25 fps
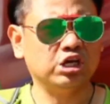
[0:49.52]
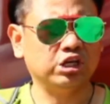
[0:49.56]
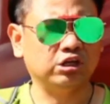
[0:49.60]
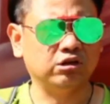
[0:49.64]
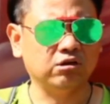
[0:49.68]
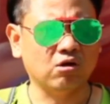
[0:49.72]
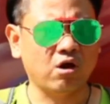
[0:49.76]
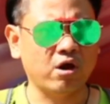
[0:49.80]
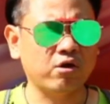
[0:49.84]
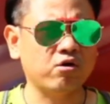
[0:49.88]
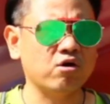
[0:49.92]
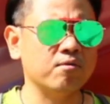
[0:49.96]

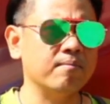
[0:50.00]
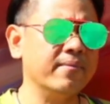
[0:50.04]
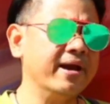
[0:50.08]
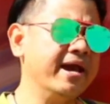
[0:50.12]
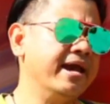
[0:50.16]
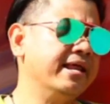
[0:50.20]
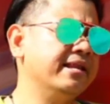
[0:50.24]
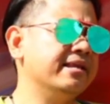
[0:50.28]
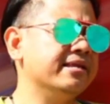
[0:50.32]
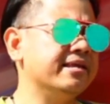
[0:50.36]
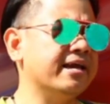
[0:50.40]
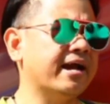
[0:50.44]
700กว่าเม
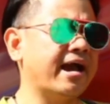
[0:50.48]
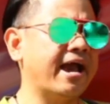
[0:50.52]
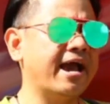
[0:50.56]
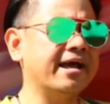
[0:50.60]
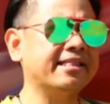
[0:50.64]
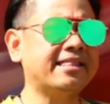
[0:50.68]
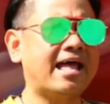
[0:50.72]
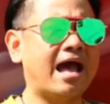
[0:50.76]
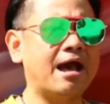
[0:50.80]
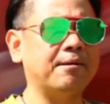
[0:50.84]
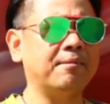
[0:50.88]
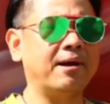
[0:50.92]
ตรอย่างไร
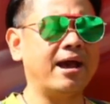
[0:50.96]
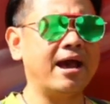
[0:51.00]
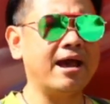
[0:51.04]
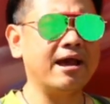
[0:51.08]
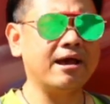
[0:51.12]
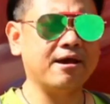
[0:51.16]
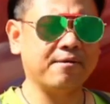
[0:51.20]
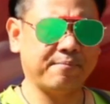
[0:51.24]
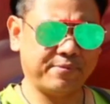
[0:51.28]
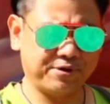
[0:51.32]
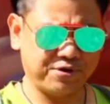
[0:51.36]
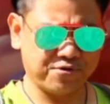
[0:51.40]
ก็ตามฮะ
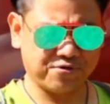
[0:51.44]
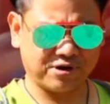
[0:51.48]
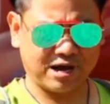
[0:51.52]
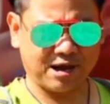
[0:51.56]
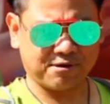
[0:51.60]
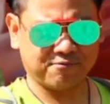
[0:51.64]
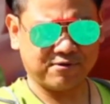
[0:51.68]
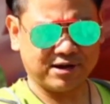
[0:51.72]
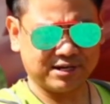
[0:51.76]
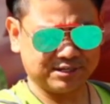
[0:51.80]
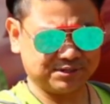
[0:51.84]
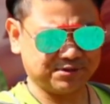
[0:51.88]
ไปดู
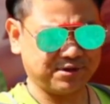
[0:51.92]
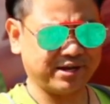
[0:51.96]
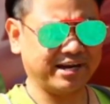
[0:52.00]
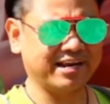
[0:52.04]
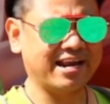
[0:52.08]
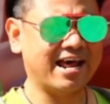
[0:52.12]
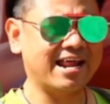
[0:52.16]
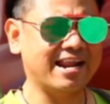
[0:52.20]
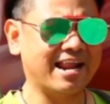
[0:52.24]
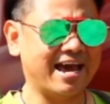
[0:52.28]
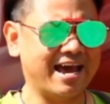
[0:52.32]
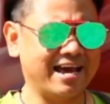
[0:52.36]
ครับว่าสวย
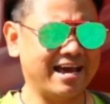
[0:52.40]
ขนาด